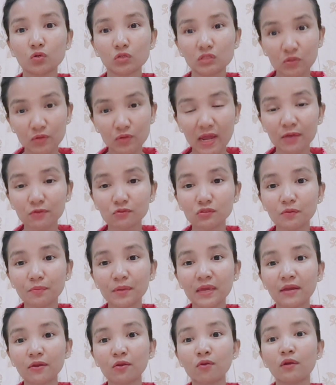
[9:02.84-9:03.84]
เจ้านายคุณสภมเพ
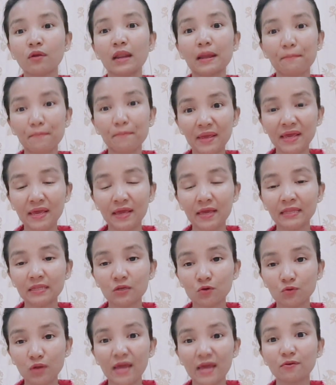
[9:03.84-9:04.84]
นอนและแม่
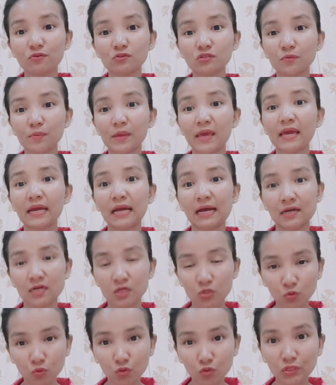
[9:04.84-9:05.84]
เจ้านายคุณสภมเพก็คื
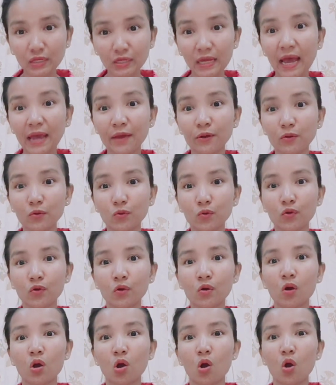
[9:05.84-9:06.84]
อคุณยายเนาะทุกคน
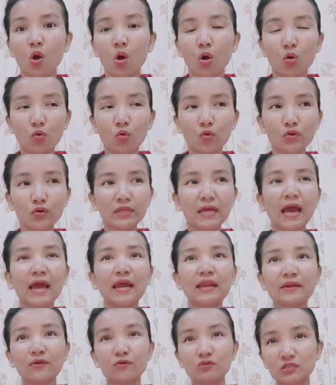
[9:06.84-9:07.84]
เนาะคุณยาย
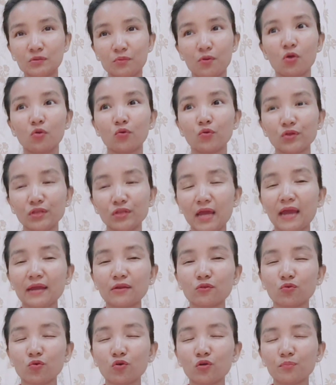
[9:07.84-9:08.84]
นี่โดยเฉพาะคุณยาย
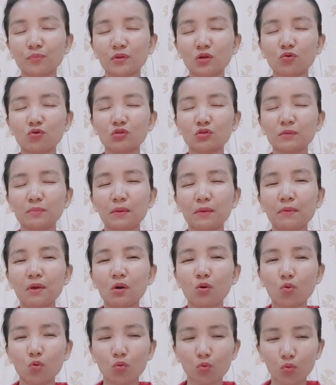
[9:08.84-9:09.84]
ทุกคนเป็นคนที่แบบว่า
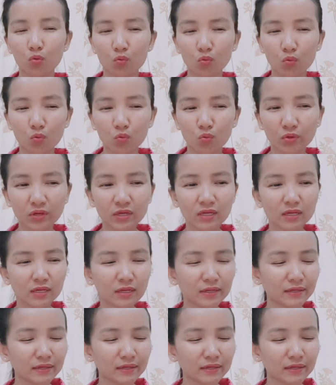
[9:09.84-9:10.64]
โอ้ย